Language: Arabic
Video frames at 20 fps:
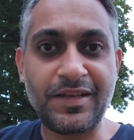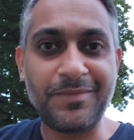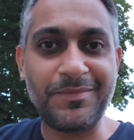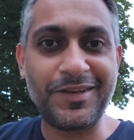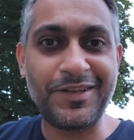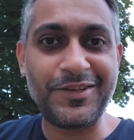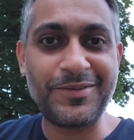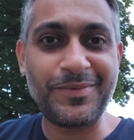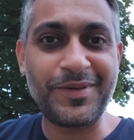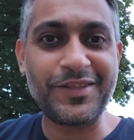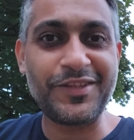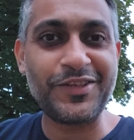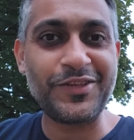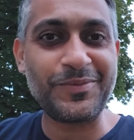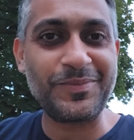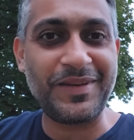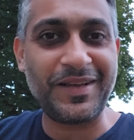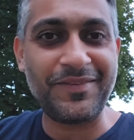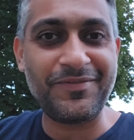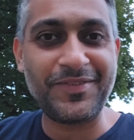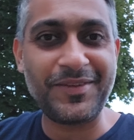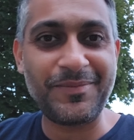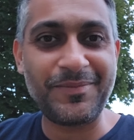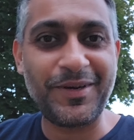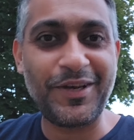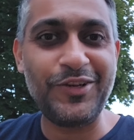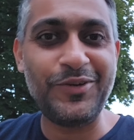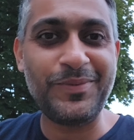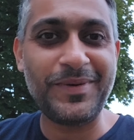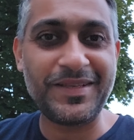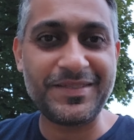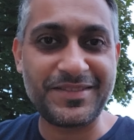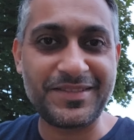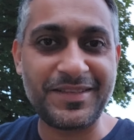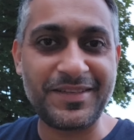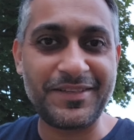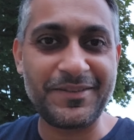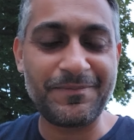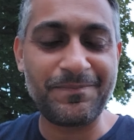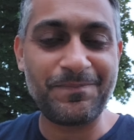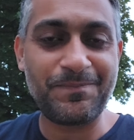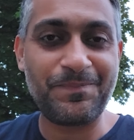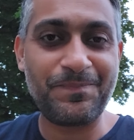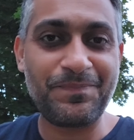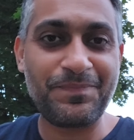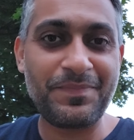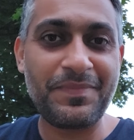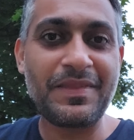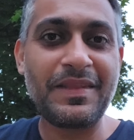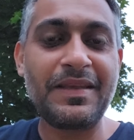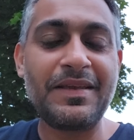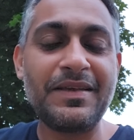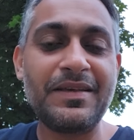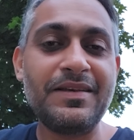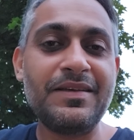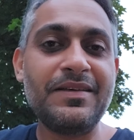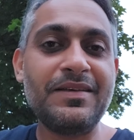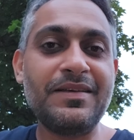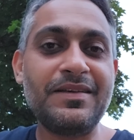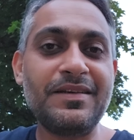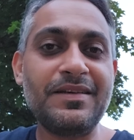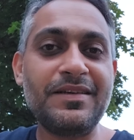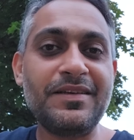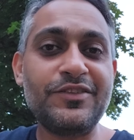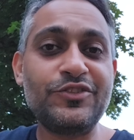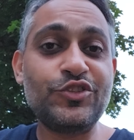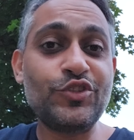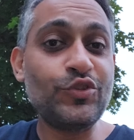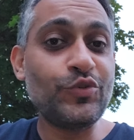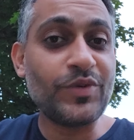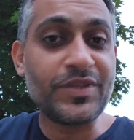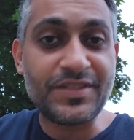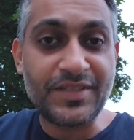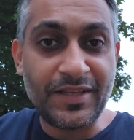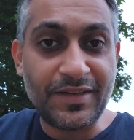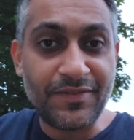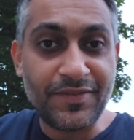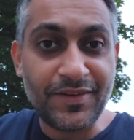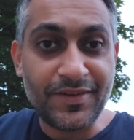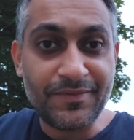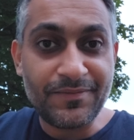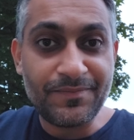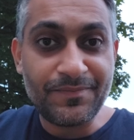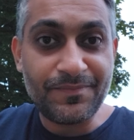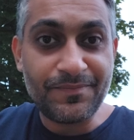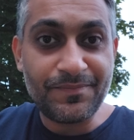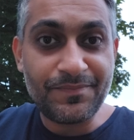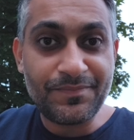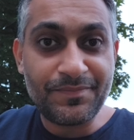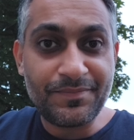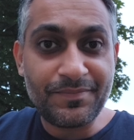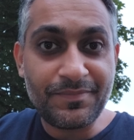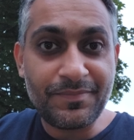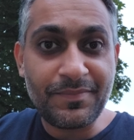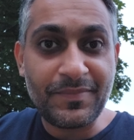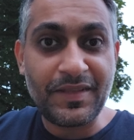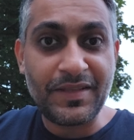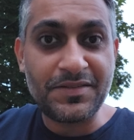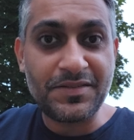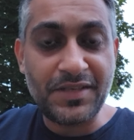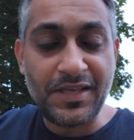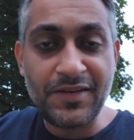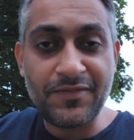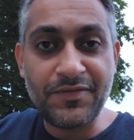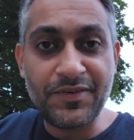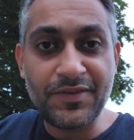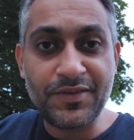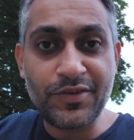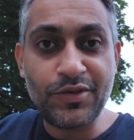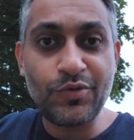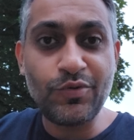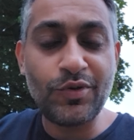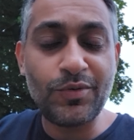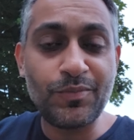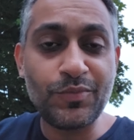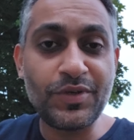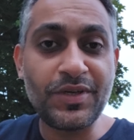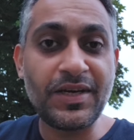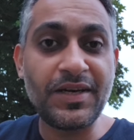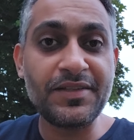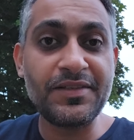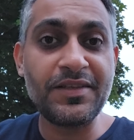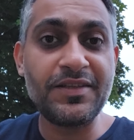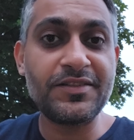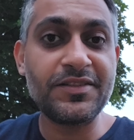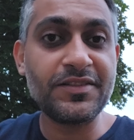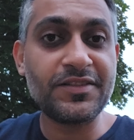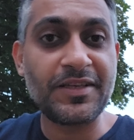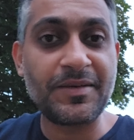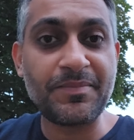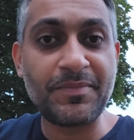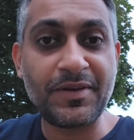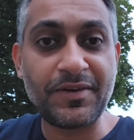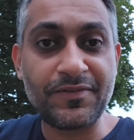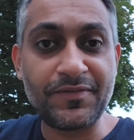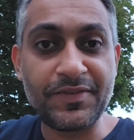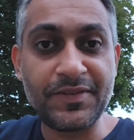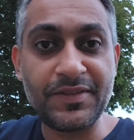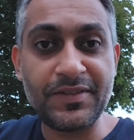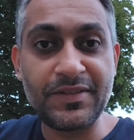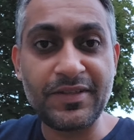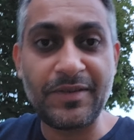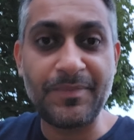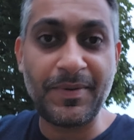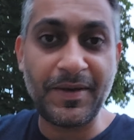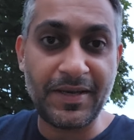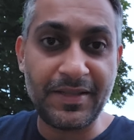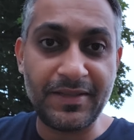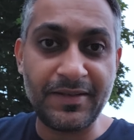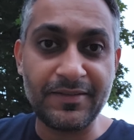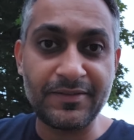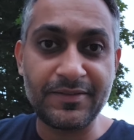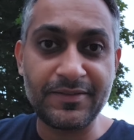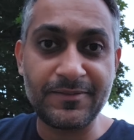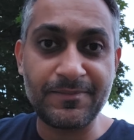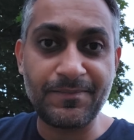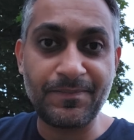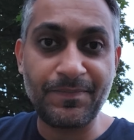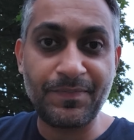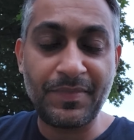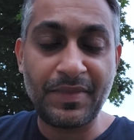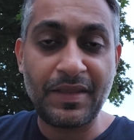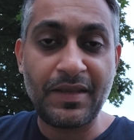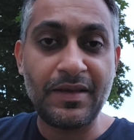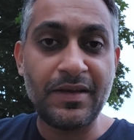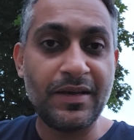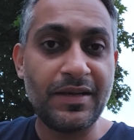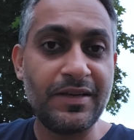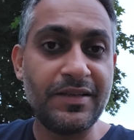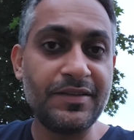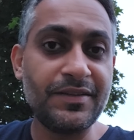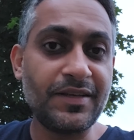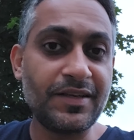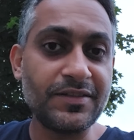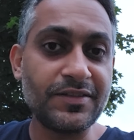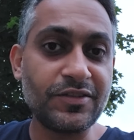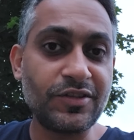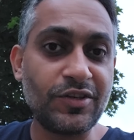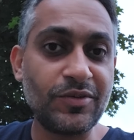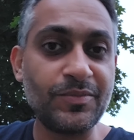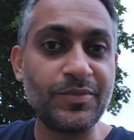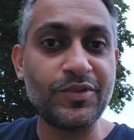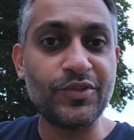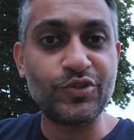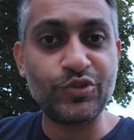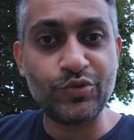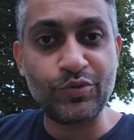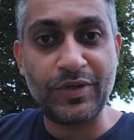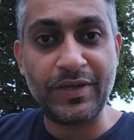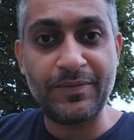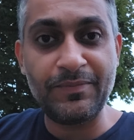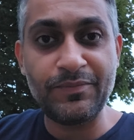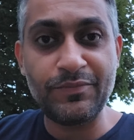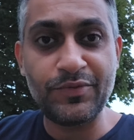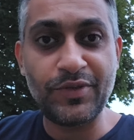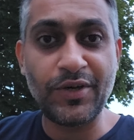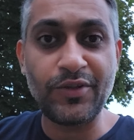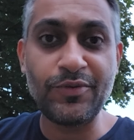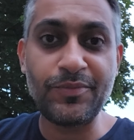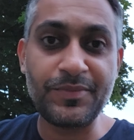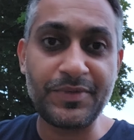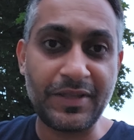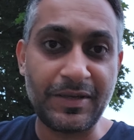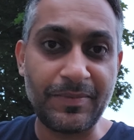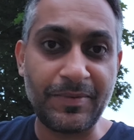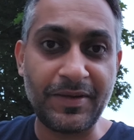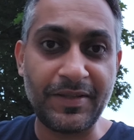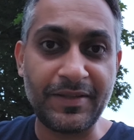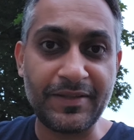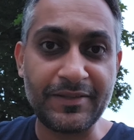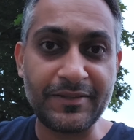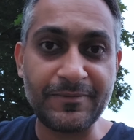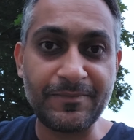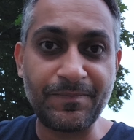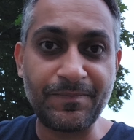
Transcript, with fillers: السلام عليكم يعطيكم العافية معلومة على السريع آه شنو هو السيرفر السيرفر هو المكان اللي تتجمع فيه البيانات اللي الناس كلهم يدشوا له ياخذون منه البيانات